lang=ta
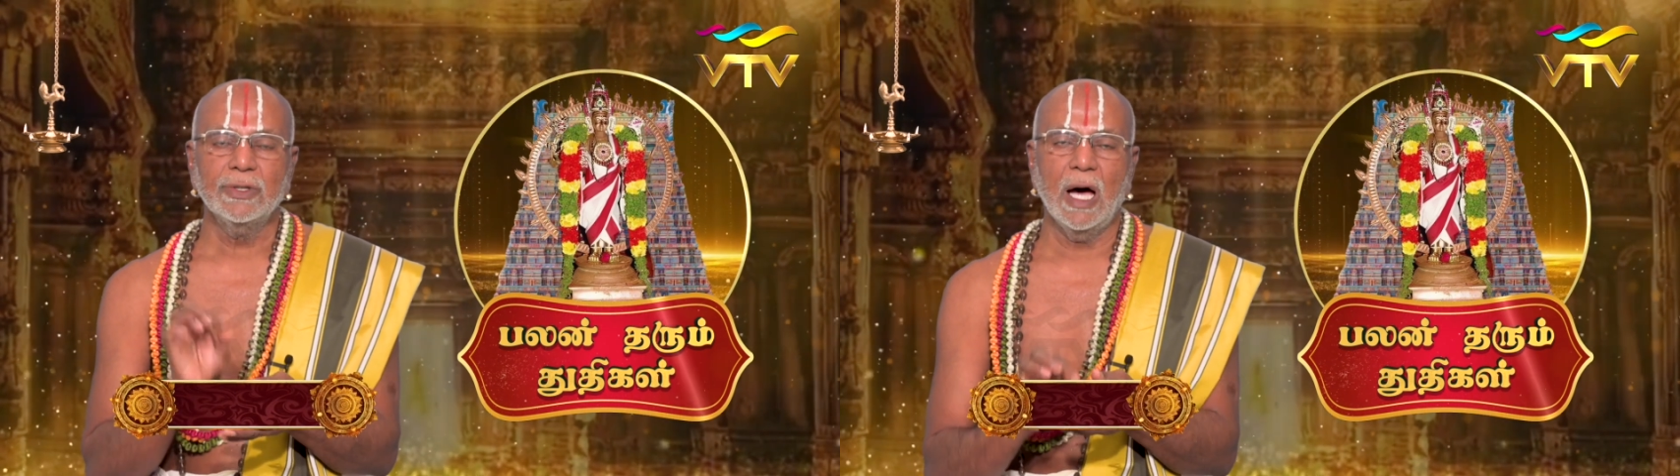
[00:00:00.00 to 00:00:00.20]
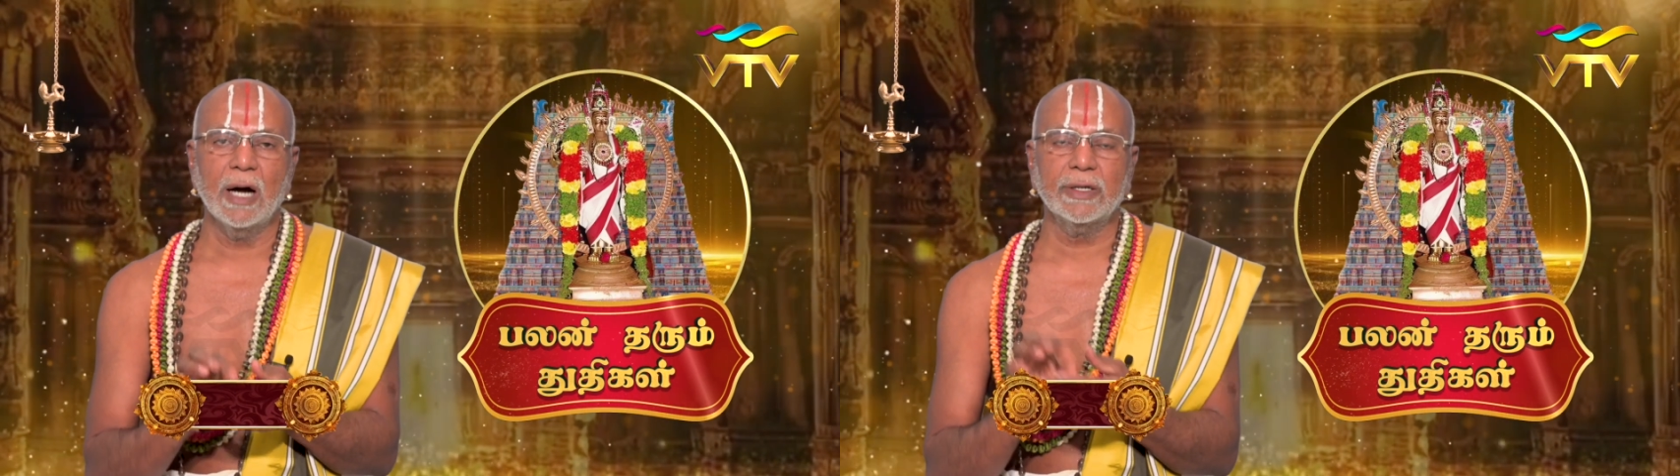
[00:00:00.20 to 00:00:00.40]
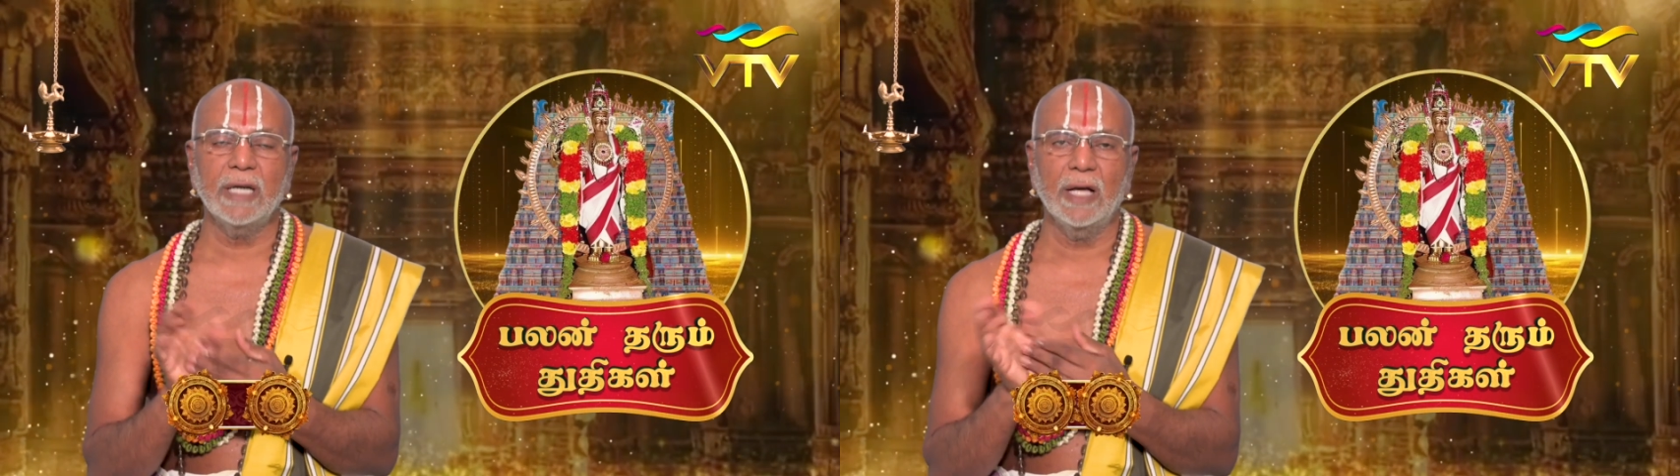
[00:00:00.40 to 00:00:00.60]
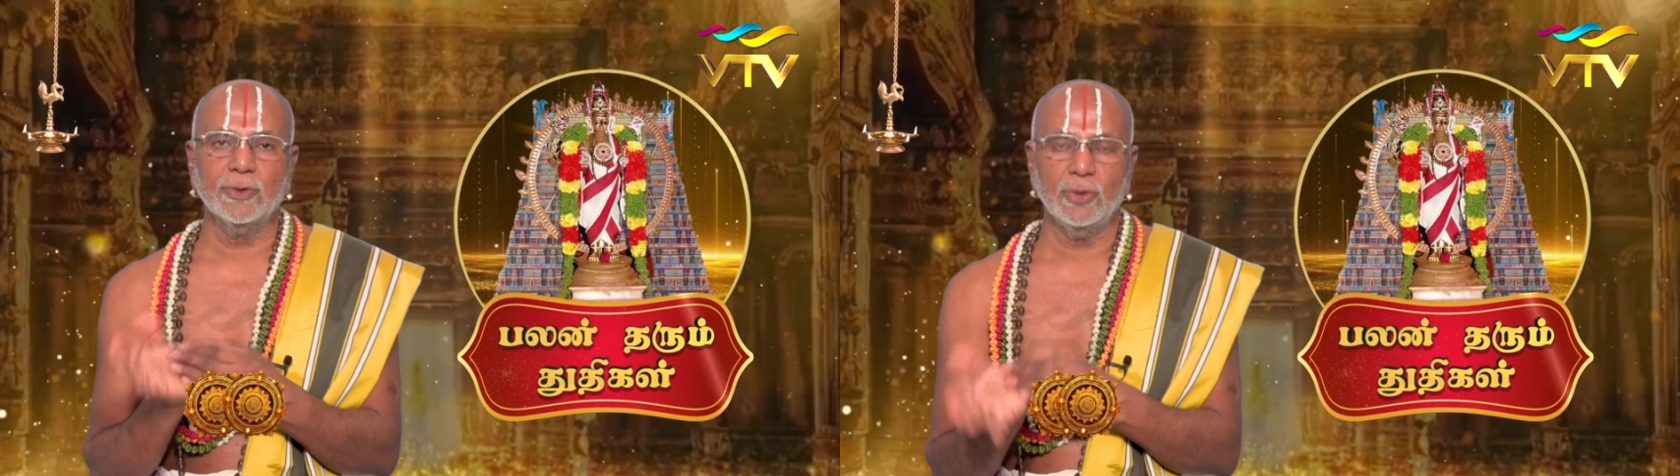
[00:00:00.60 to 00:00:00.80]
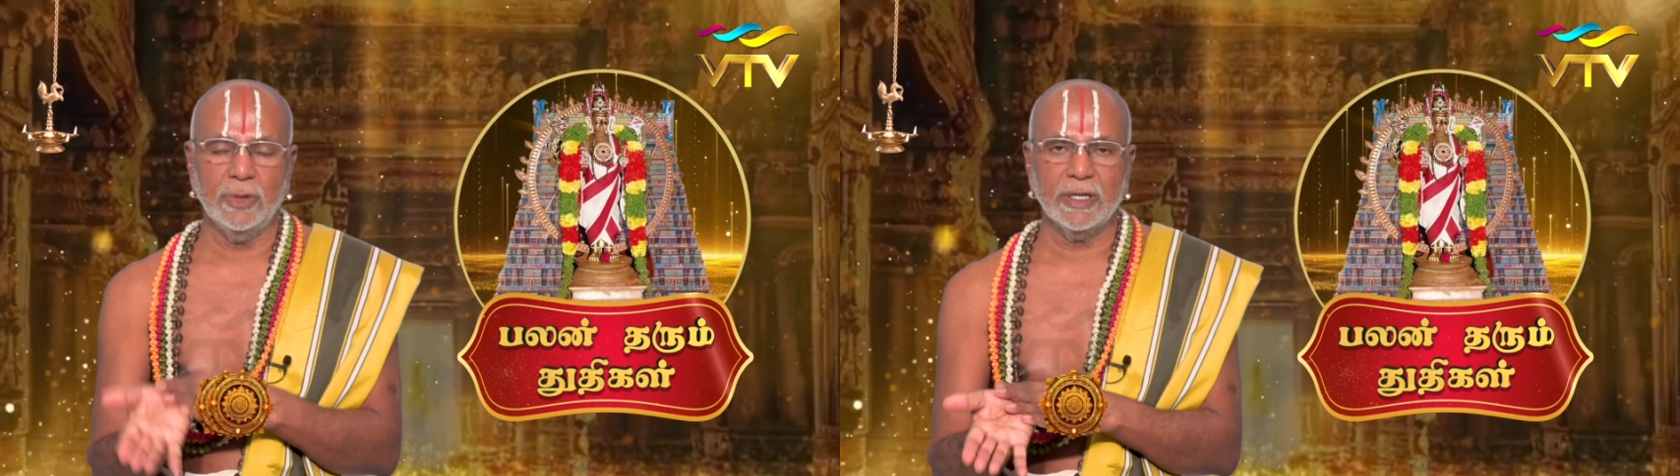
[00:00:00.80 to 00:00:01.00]

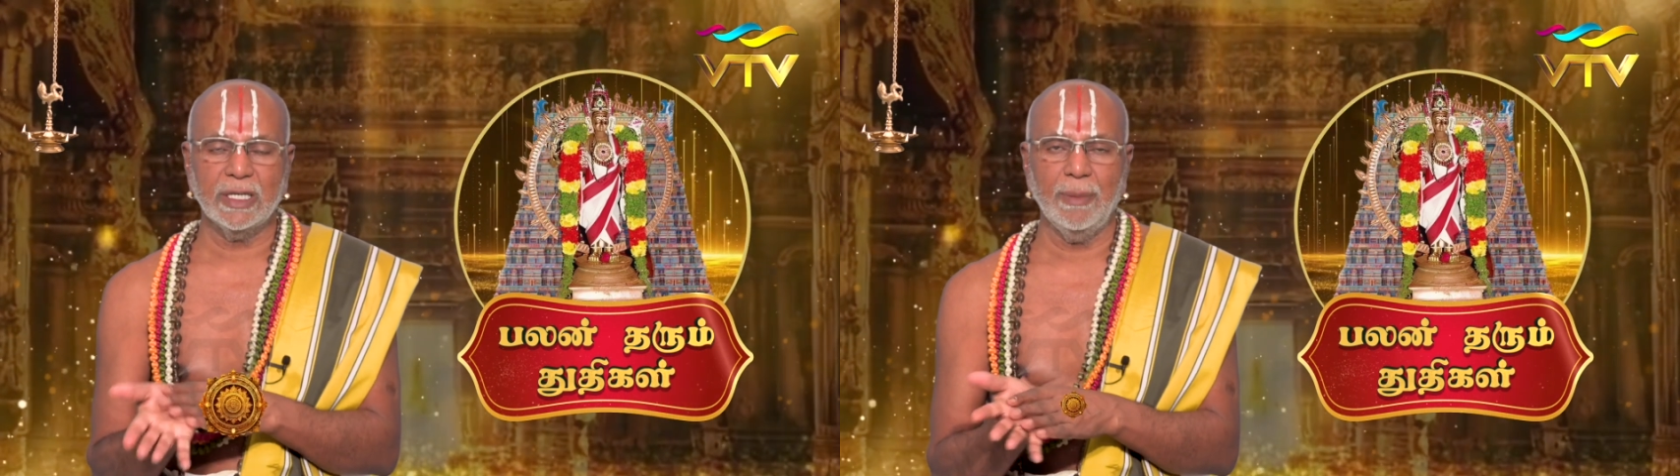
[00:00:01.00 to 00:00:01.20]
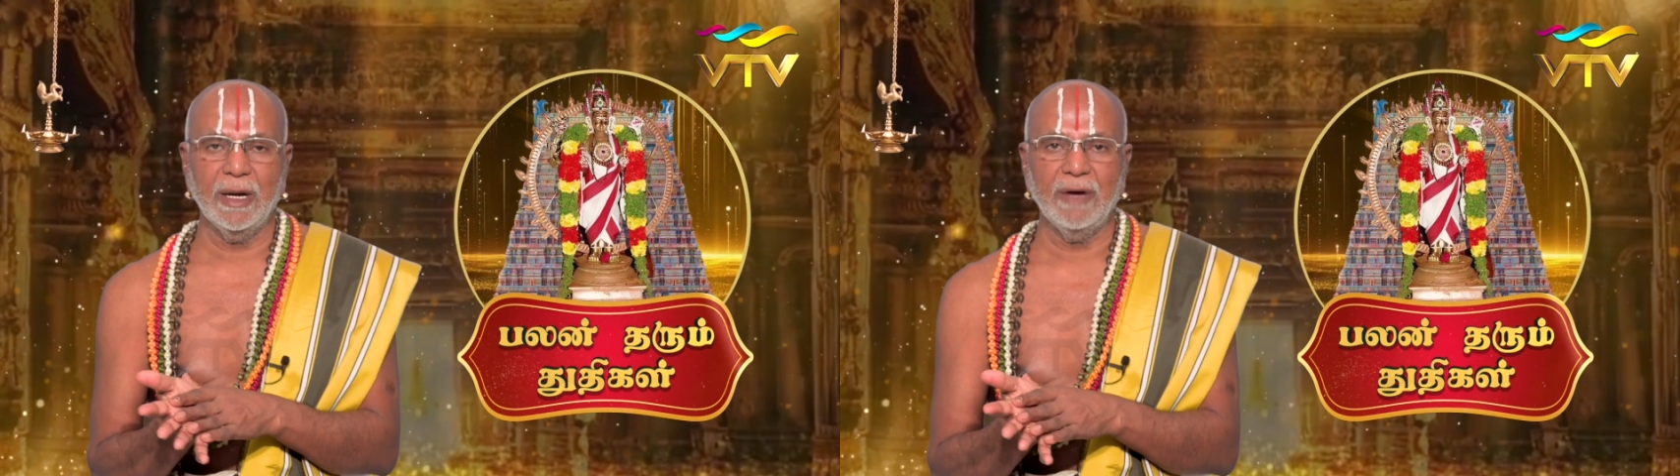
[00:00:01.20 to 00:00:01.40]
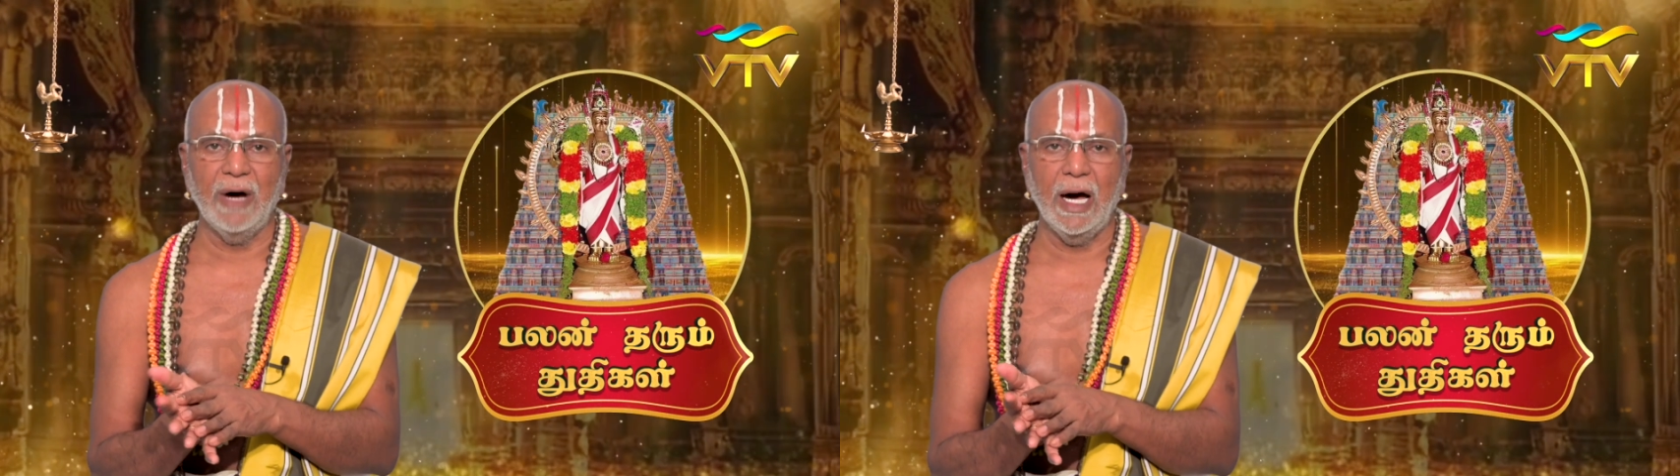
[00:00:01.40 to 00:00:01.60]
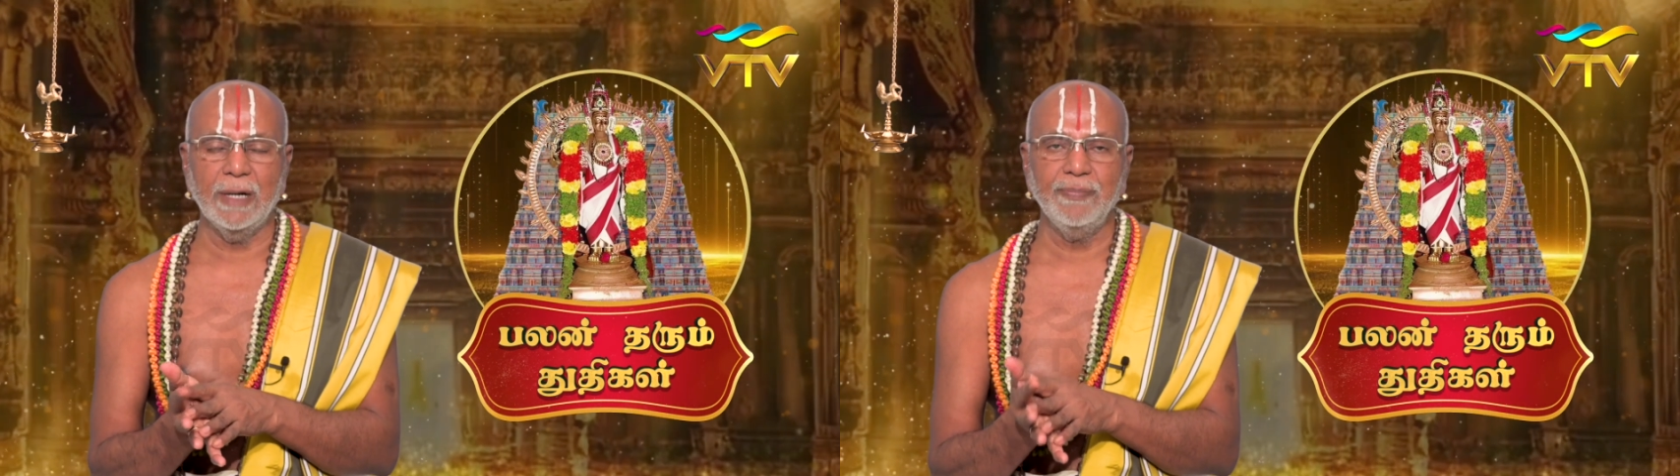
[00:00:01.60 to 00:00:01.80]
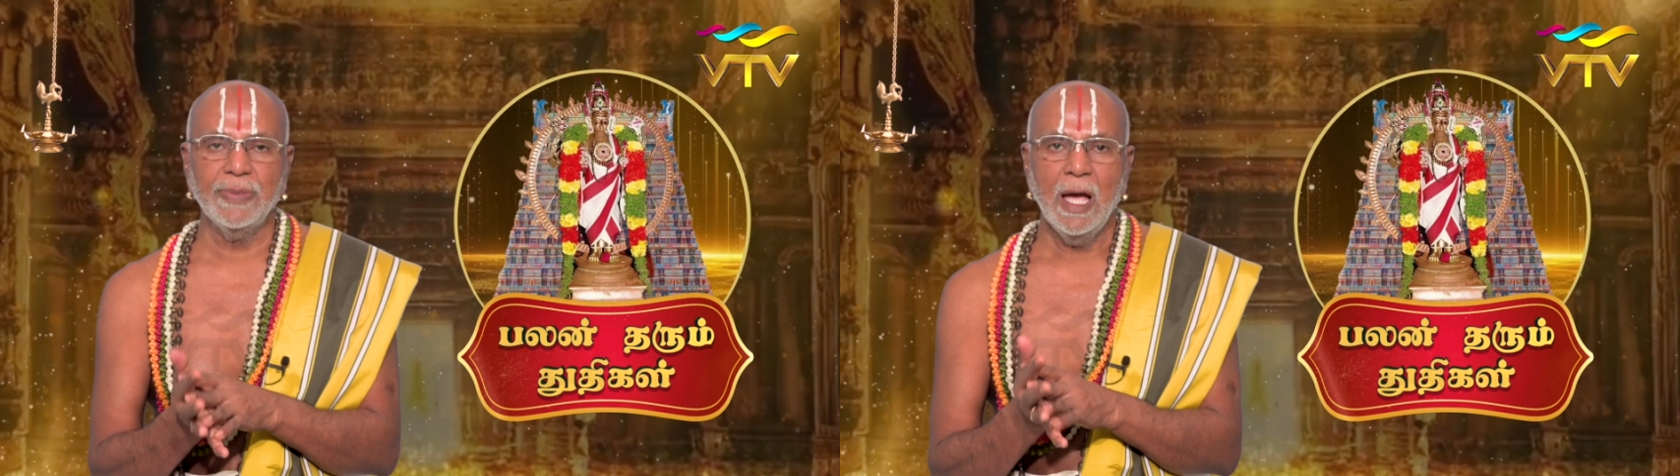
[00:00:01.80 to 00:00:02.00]
சாக்ஷாத் சுதர்சன
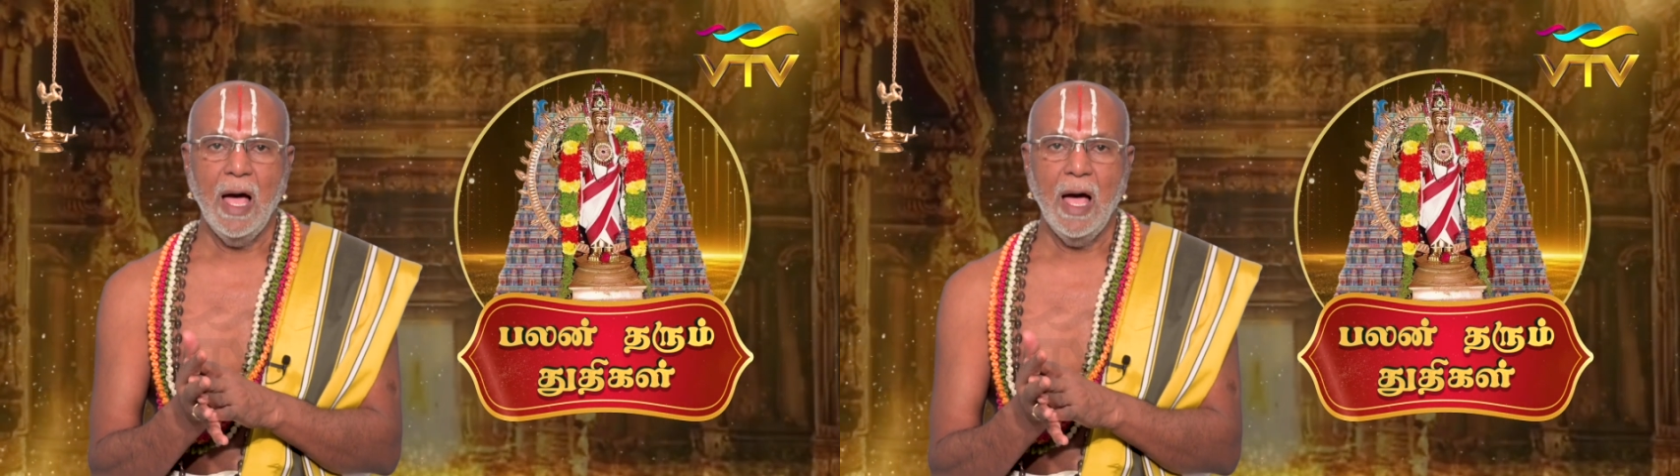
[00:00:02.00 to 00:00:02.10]
பகவான்